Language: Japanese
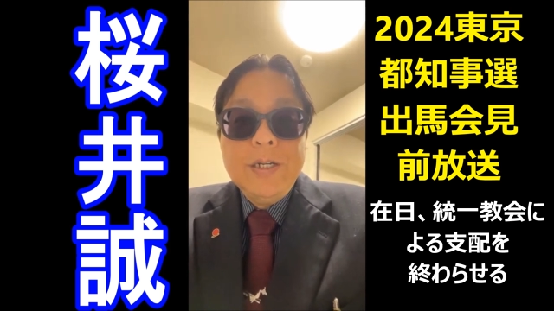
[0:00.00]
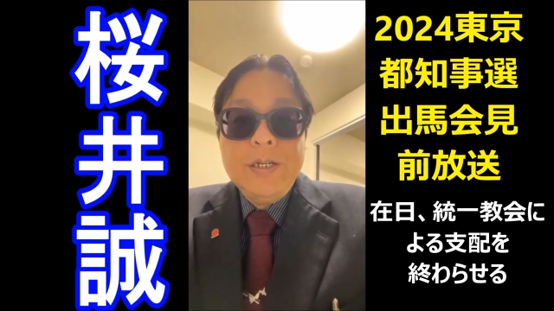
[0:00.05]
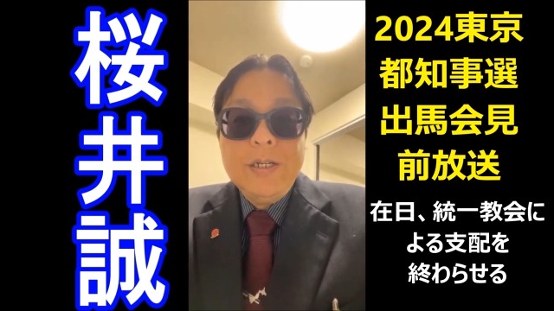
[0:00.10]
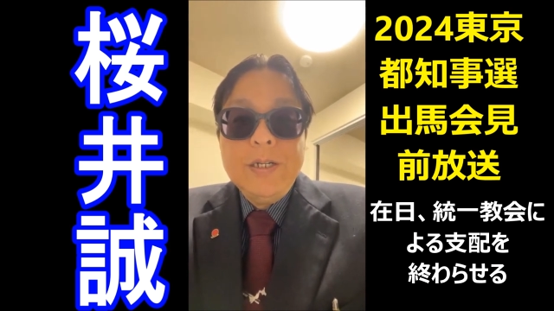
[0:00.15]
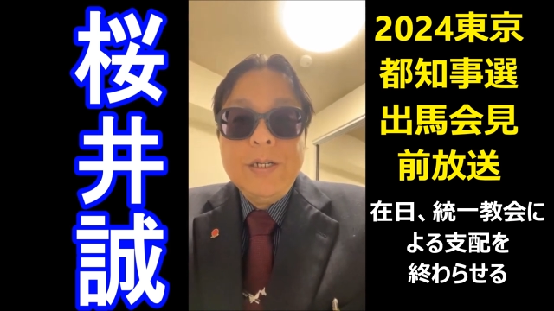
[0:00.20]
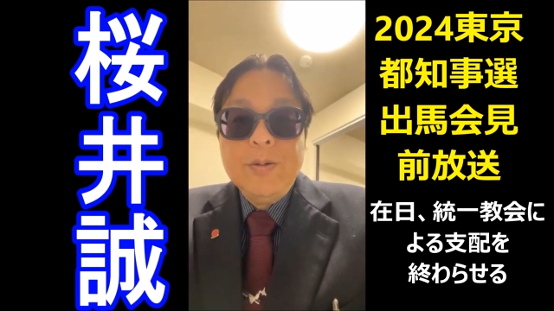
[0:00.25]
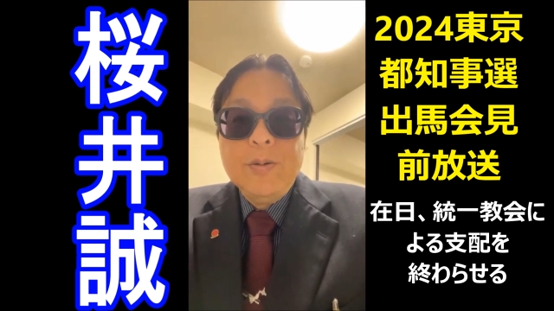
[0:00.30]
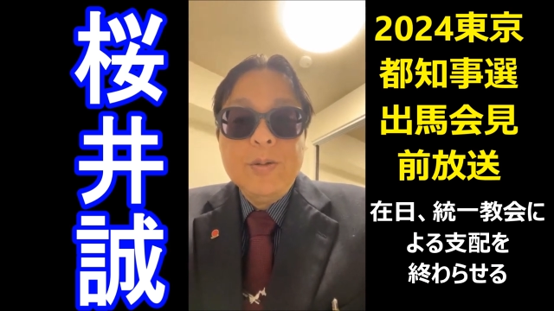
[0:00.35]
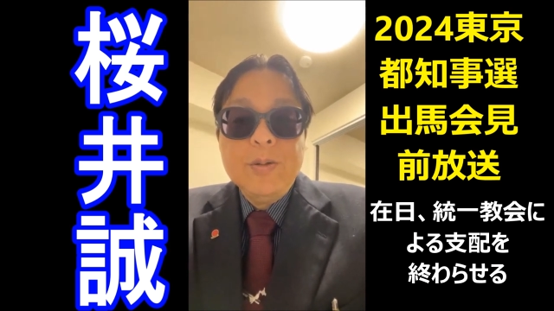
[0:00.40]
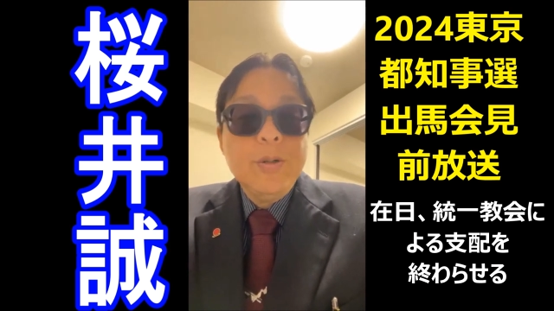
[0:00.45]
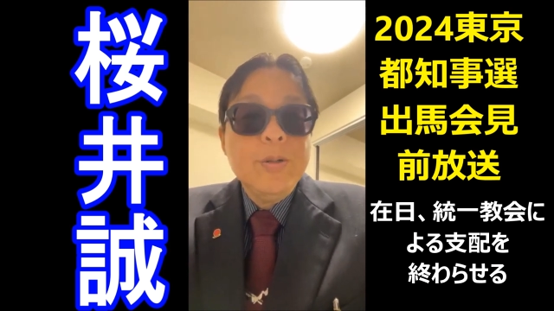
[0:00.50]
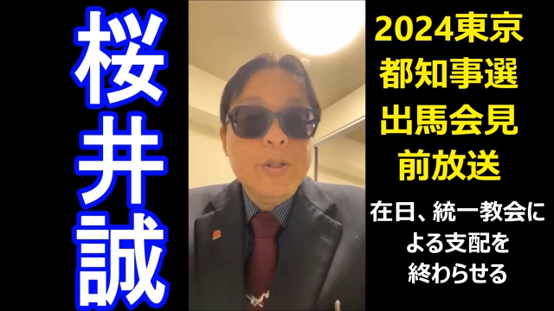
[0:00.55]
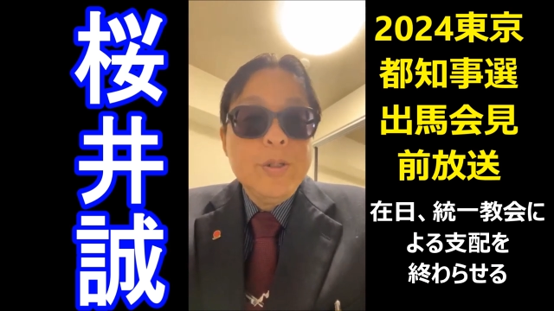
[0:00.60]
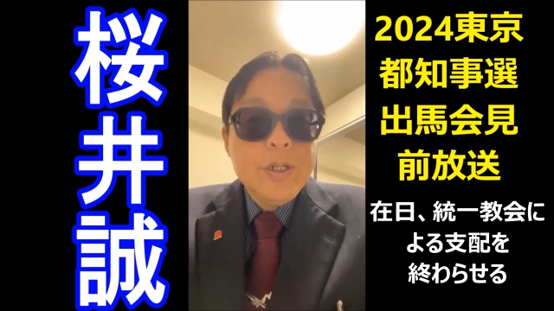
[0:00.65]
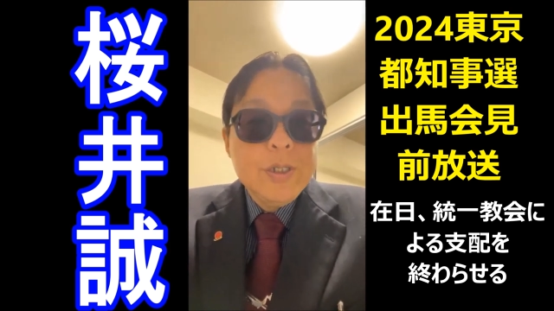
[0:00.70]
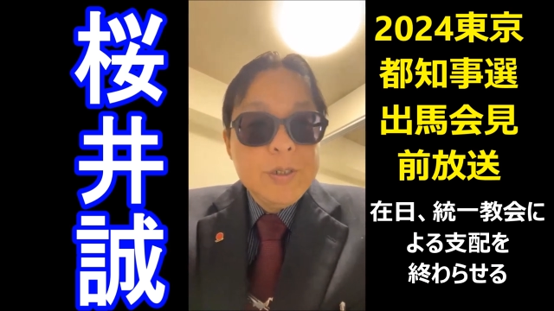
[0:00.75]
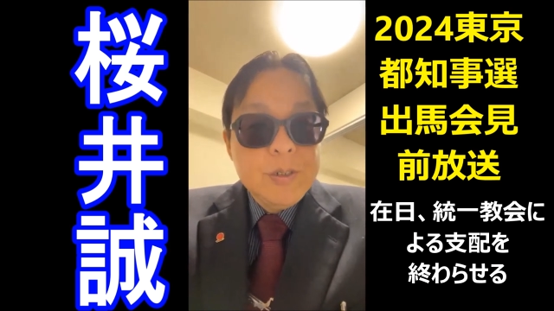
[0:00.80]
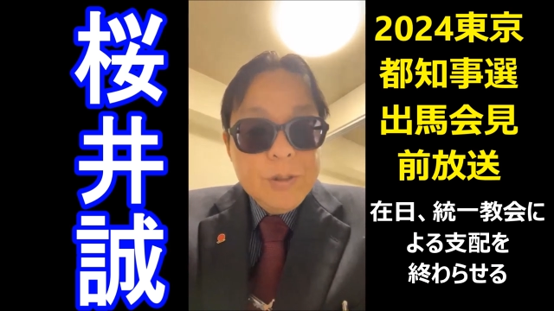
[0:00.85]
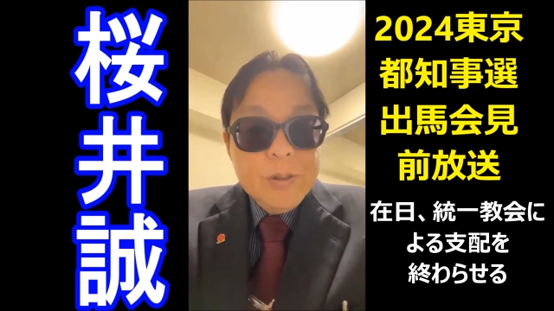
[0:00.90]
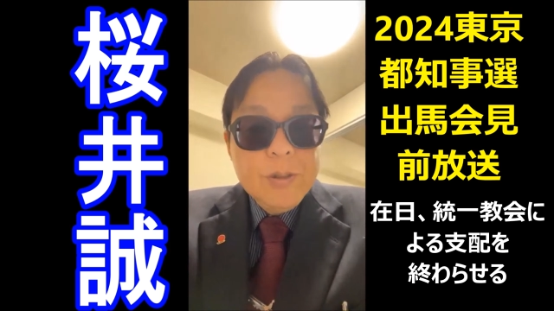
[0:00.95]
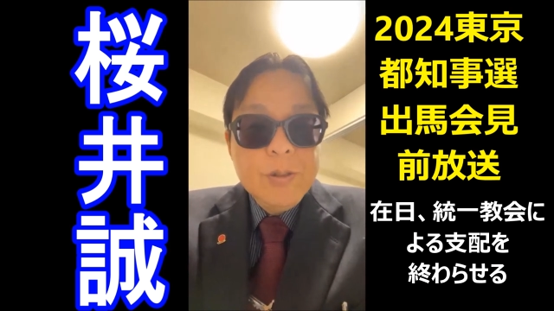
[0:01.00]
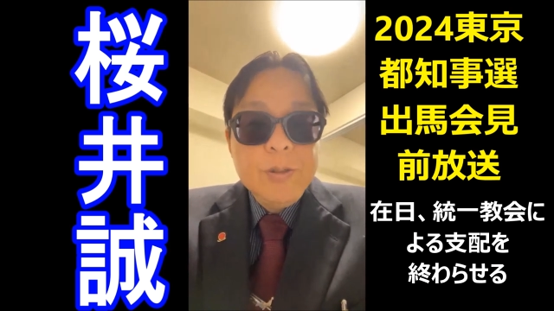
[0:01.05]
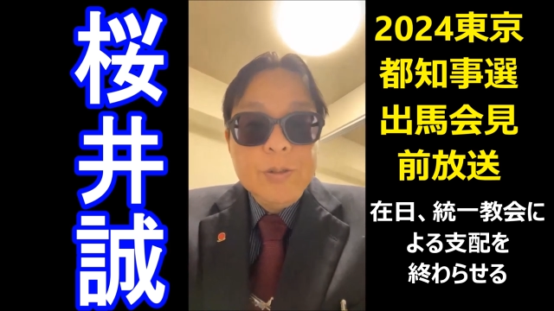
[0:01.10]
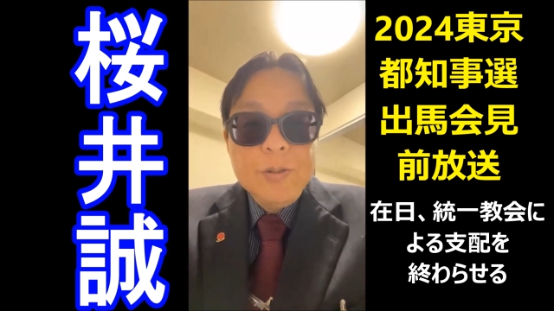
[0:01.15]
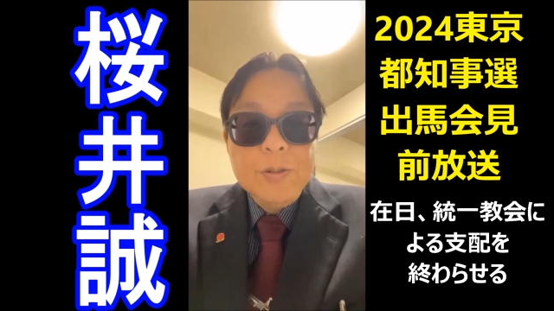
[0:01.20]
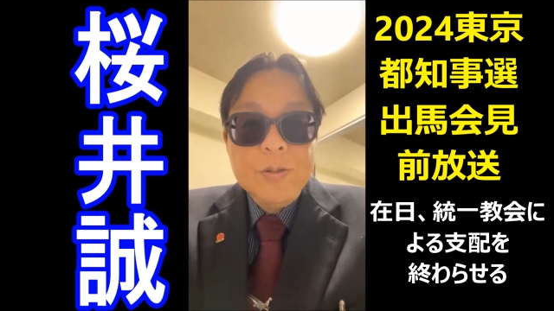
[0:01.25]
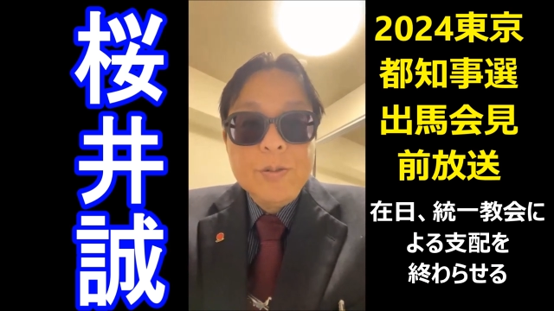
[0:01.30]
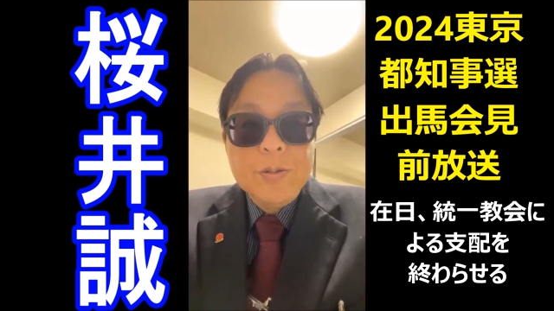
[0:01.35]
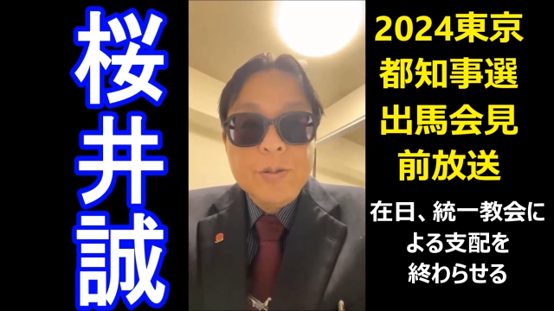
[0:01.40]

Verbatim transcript: えー、お届けするとい